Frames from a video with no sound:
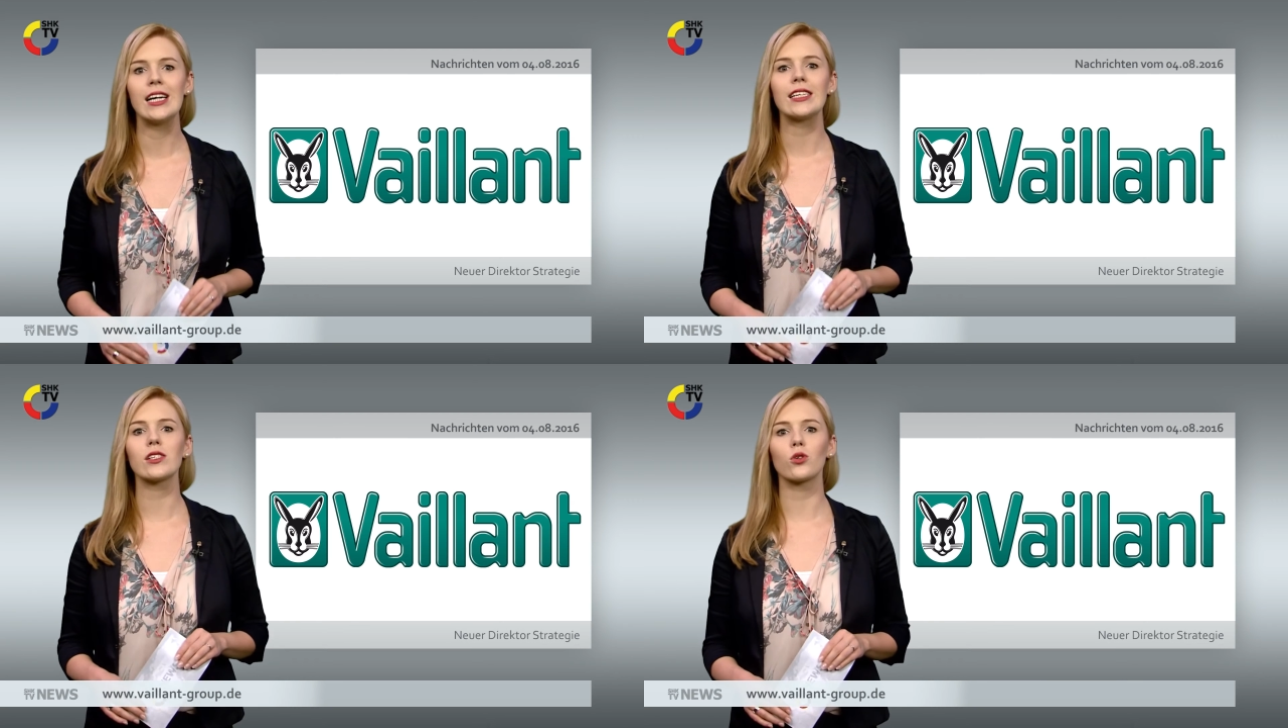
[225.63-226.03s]

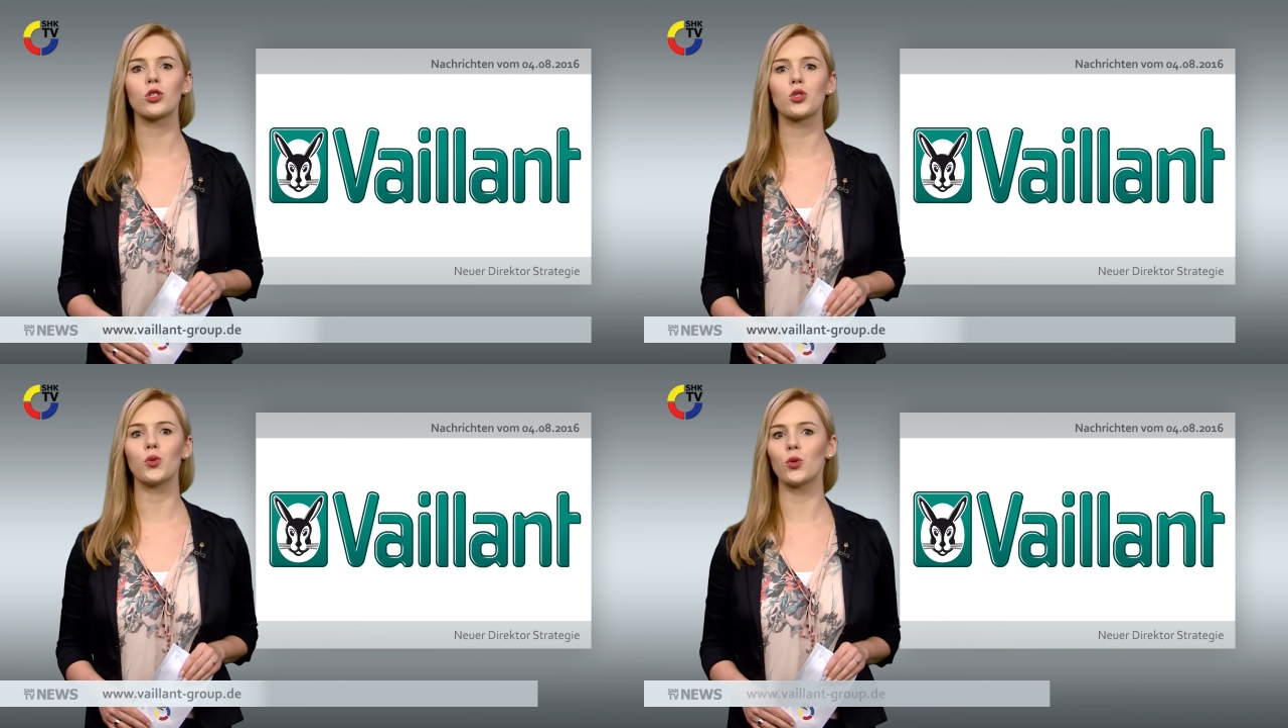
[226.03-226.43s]
des
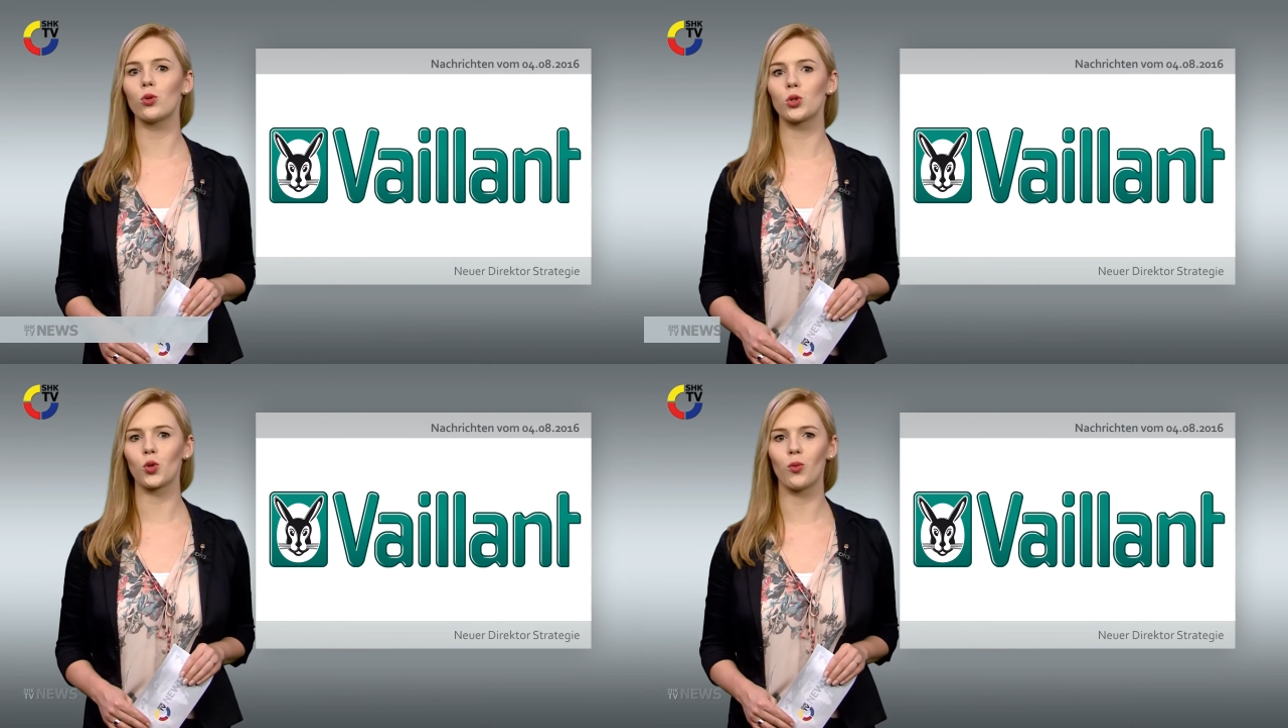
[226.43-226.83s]
deutschen
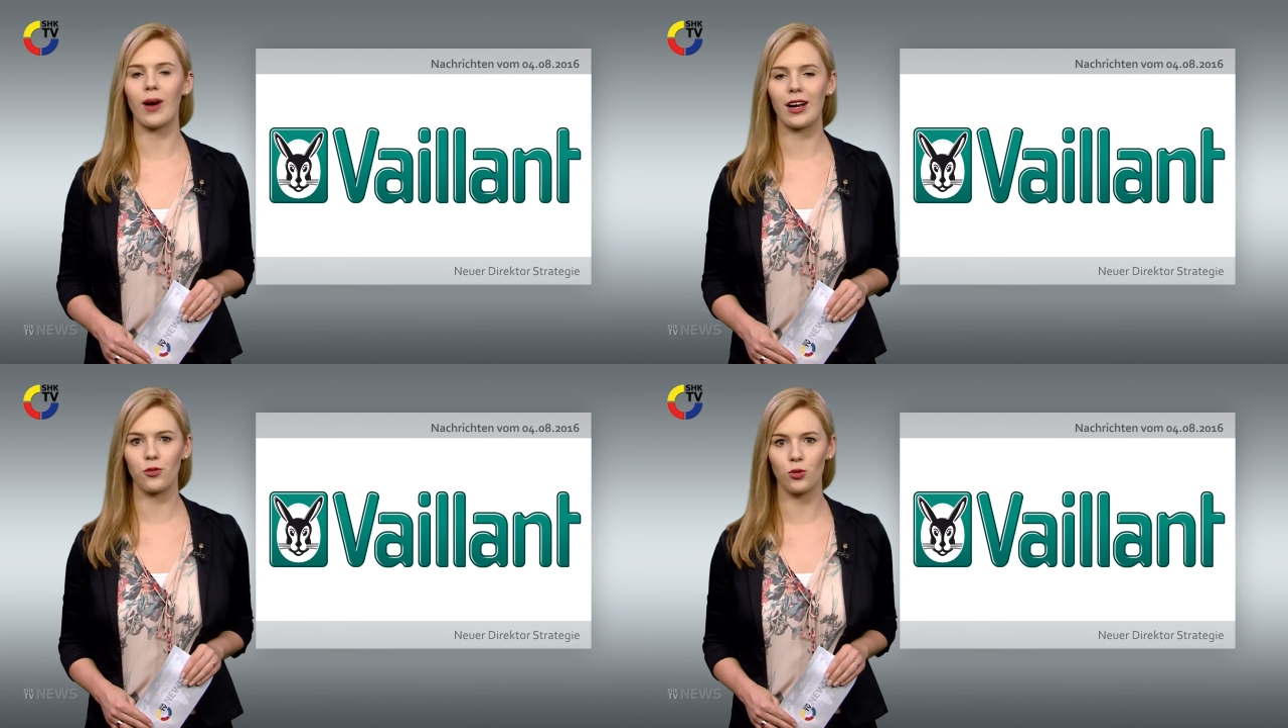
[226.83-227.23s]

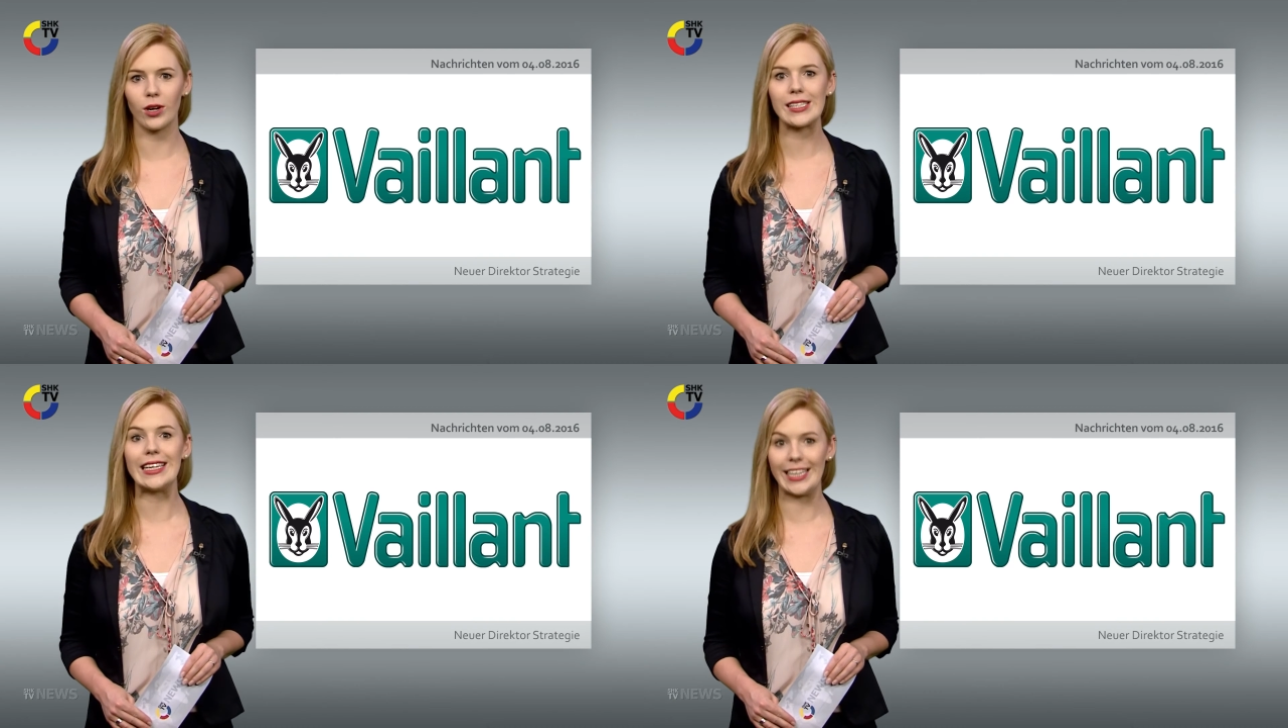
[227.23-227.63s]

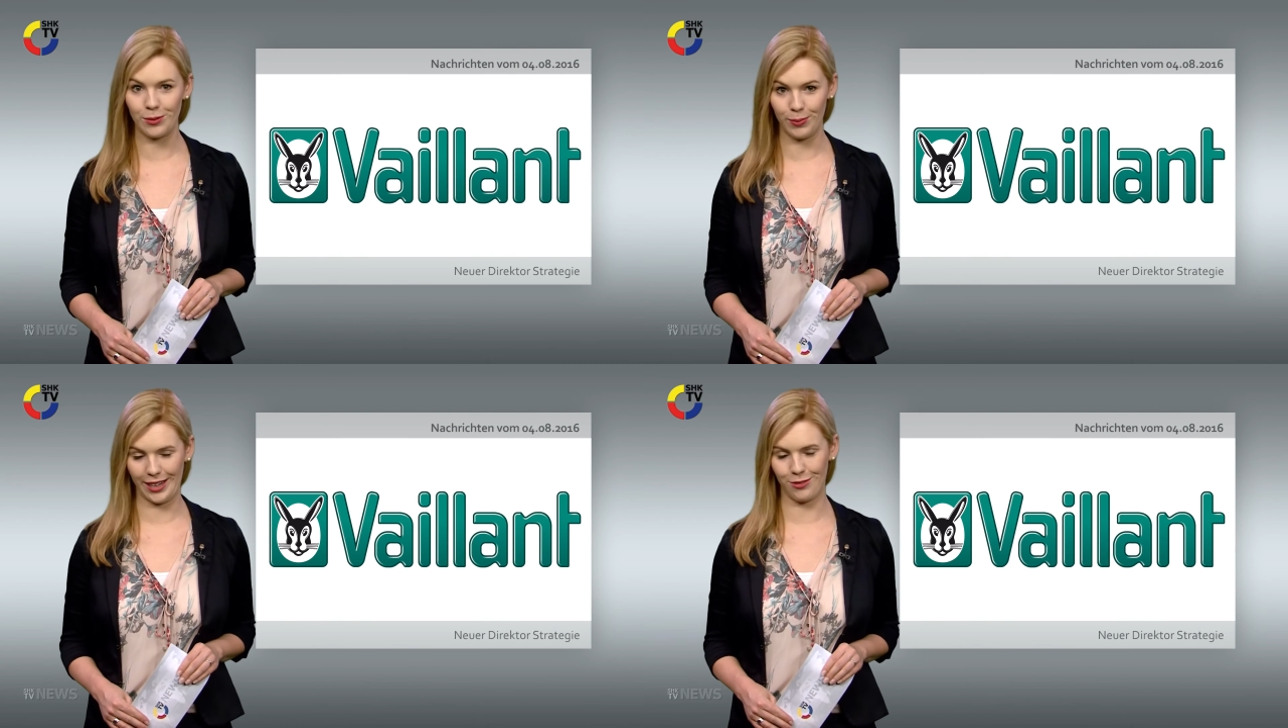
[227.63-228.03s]
Ökostrommarktführers
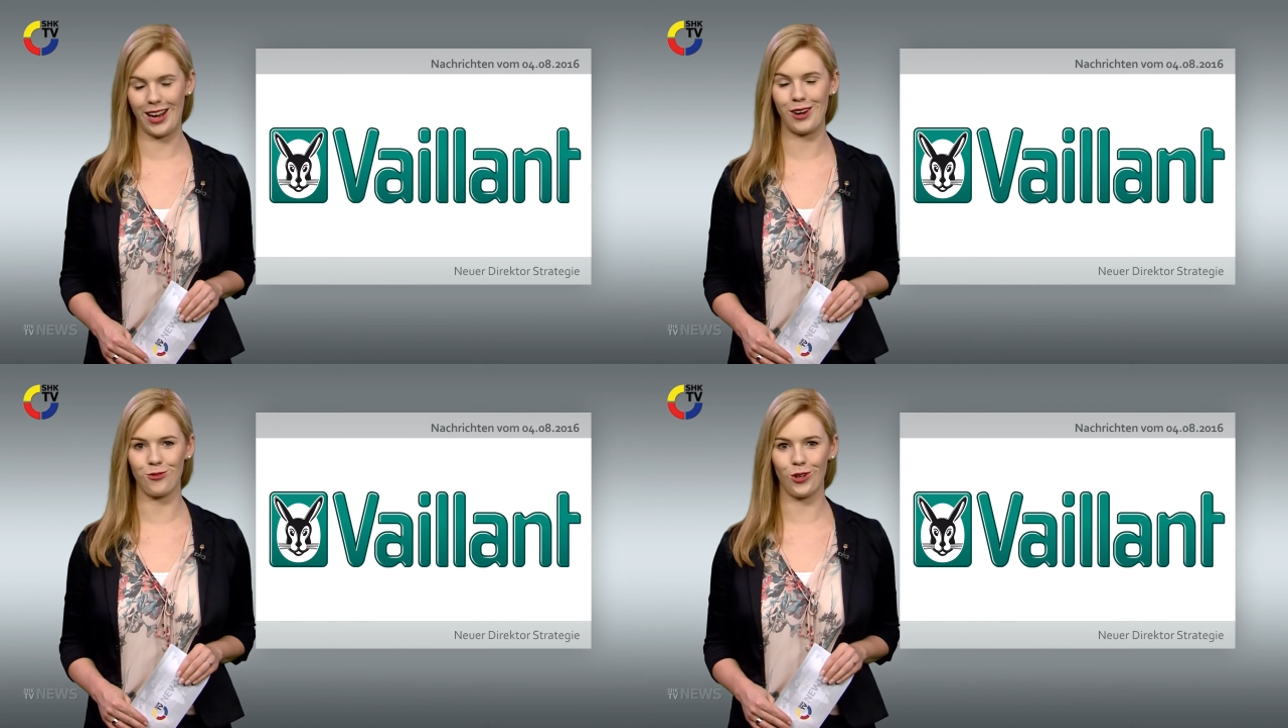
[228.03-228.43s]
Lichtblick
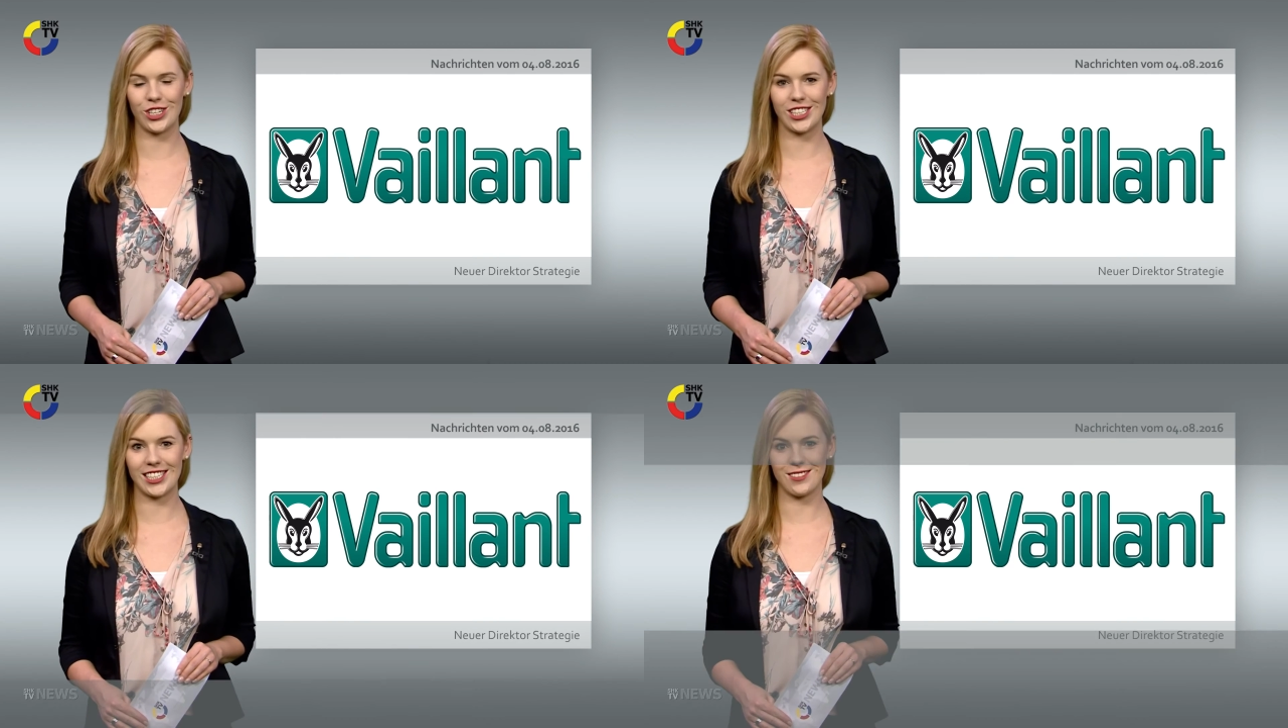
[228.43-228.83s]

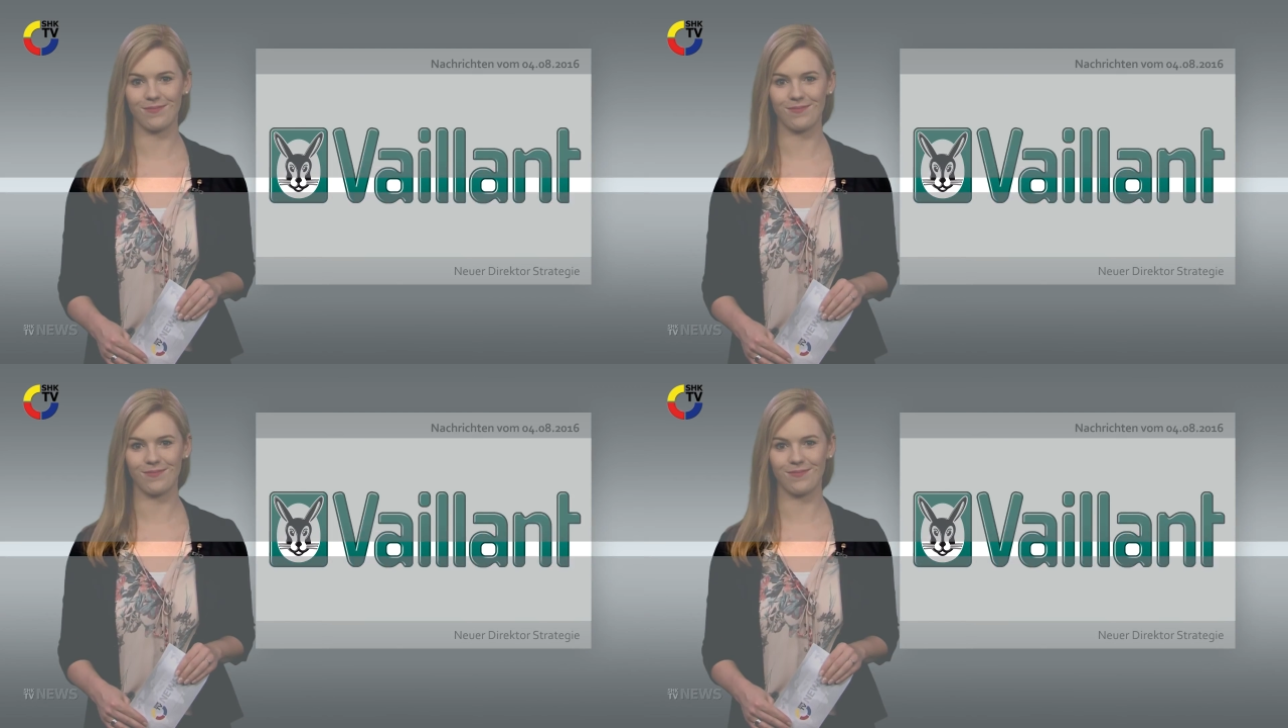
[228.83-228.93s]
verantwortet.